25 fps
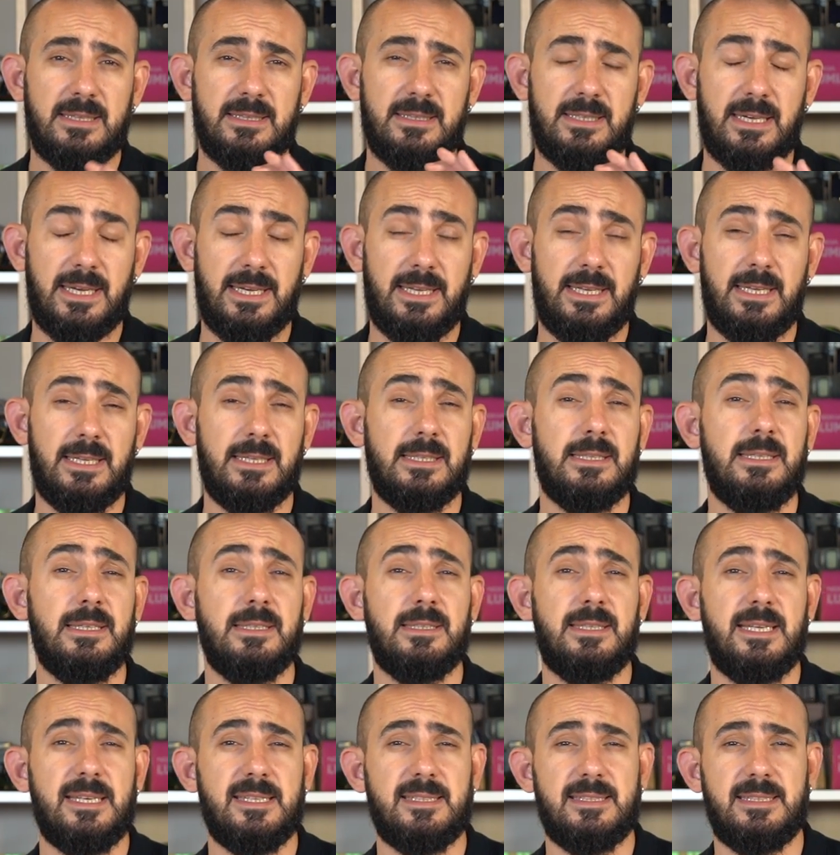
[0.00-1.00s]

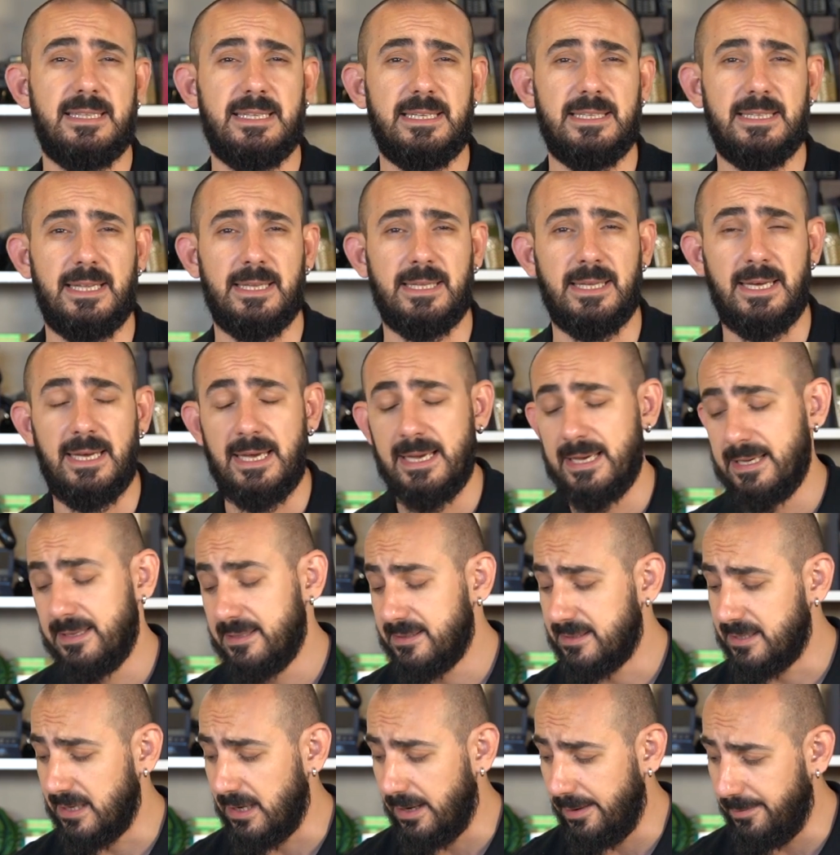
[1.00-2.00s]
dayanıklılık testlerine de
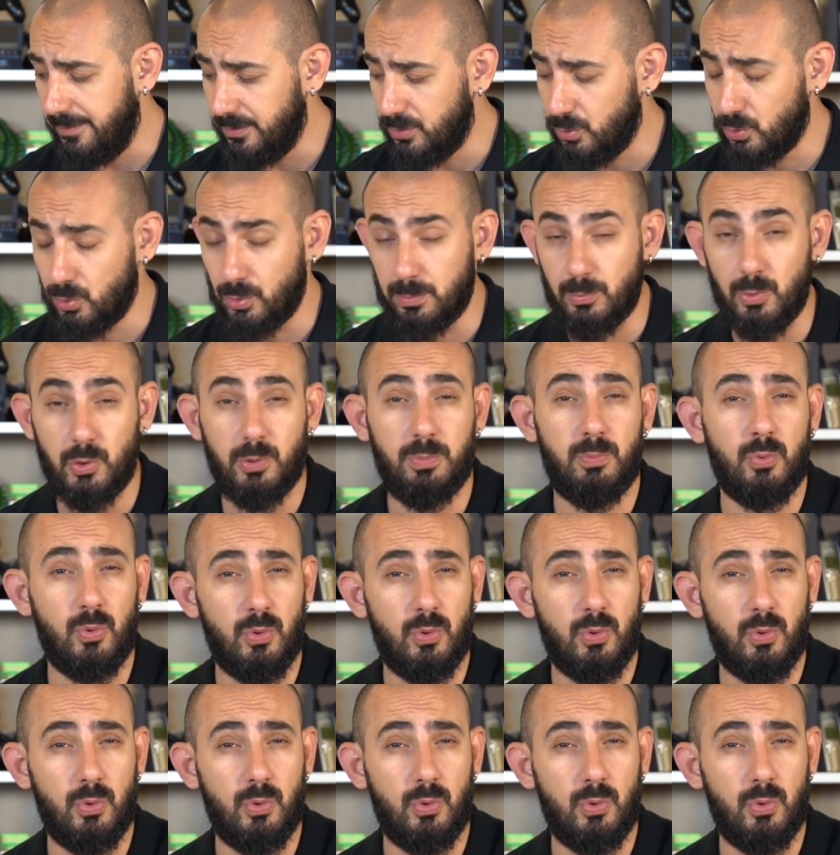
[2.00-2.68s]
tabi tutulmuş.